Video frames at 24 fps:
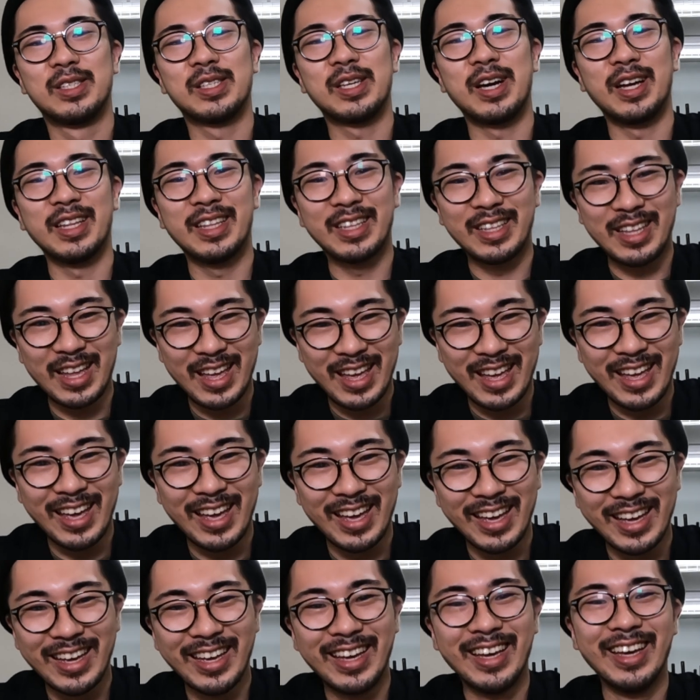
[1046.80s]
使って
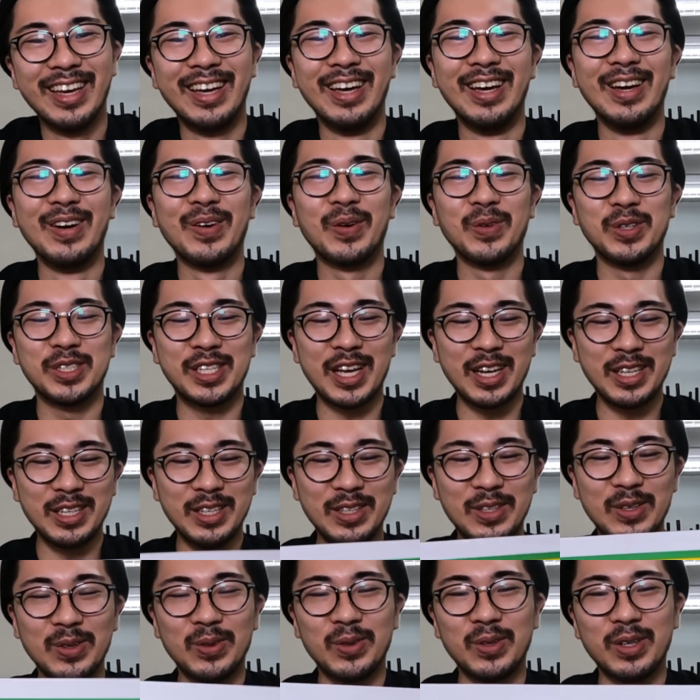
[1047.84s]
最
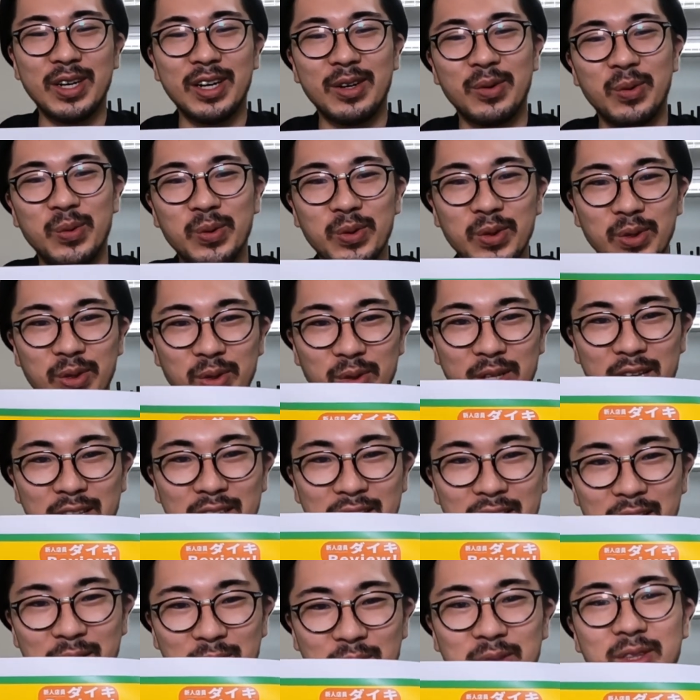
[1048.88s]
強が本当な
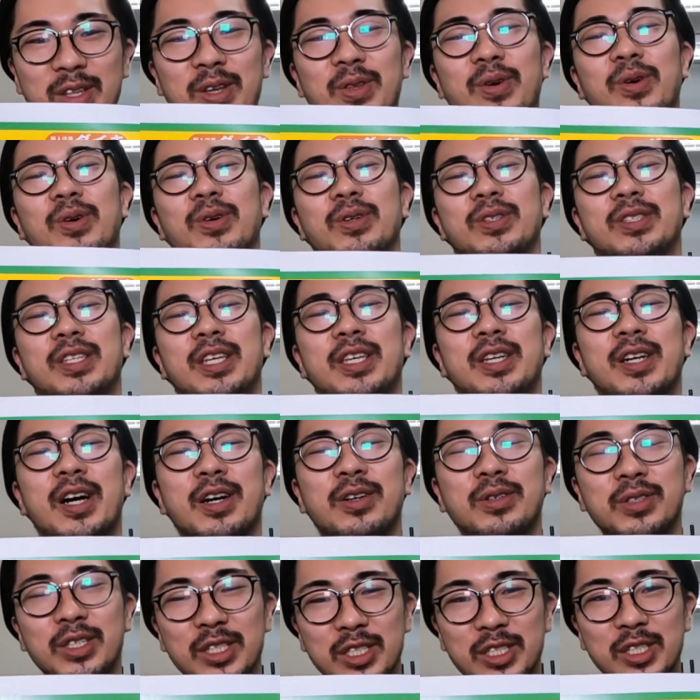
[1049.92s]
んだよってのをぜひ
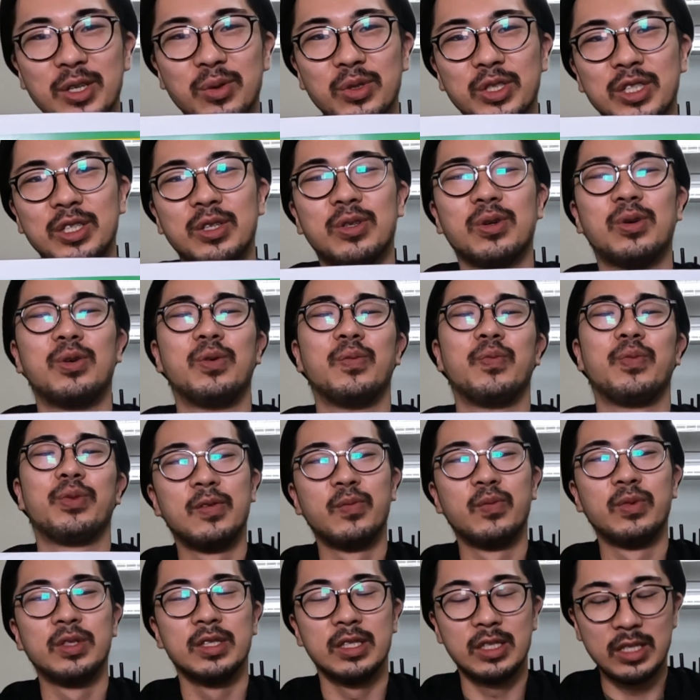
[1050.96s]
確認してほしいと
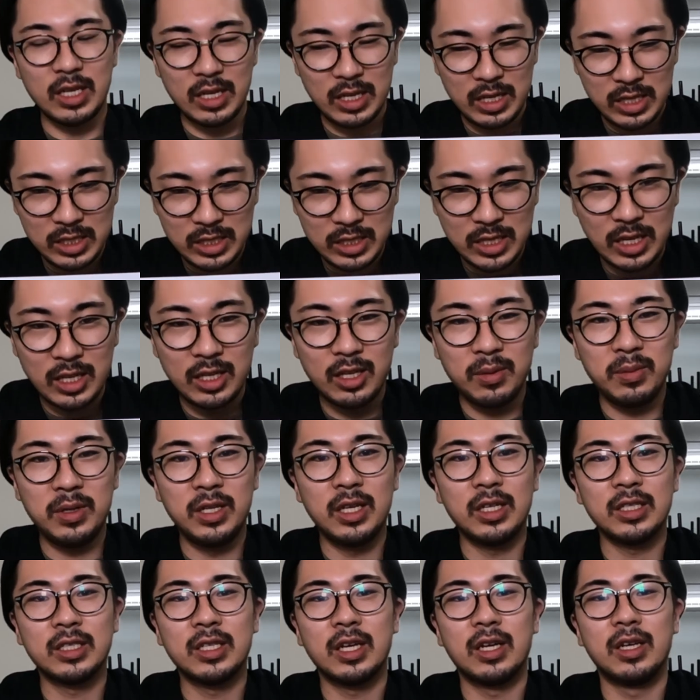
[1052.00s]
ぜひぜひ
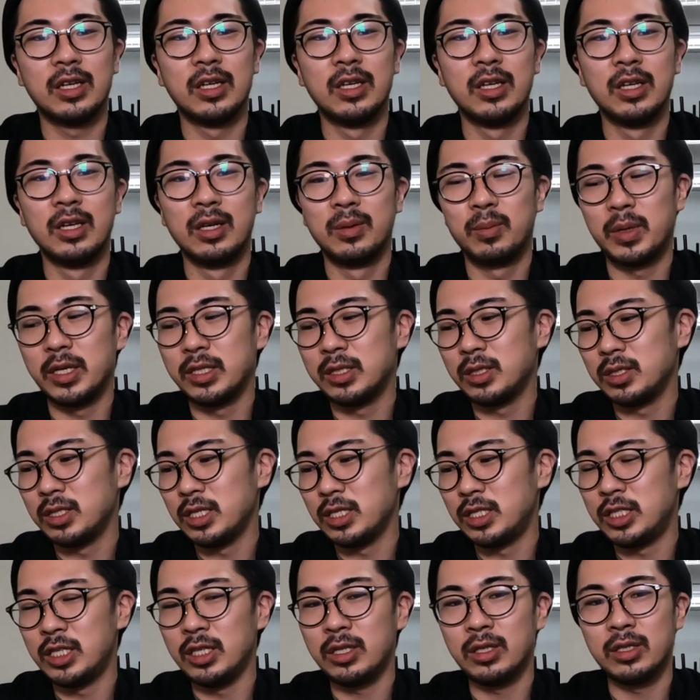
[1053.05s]
皆さん
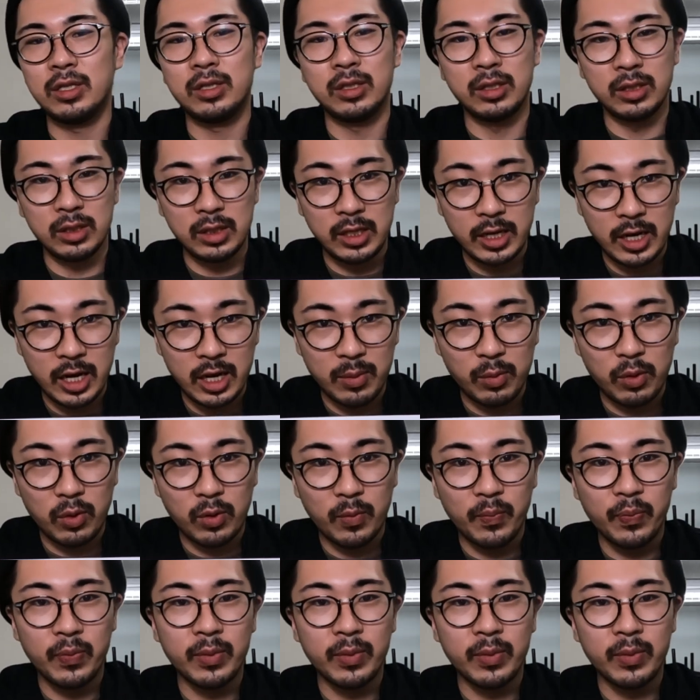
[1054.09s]
SD6 以外も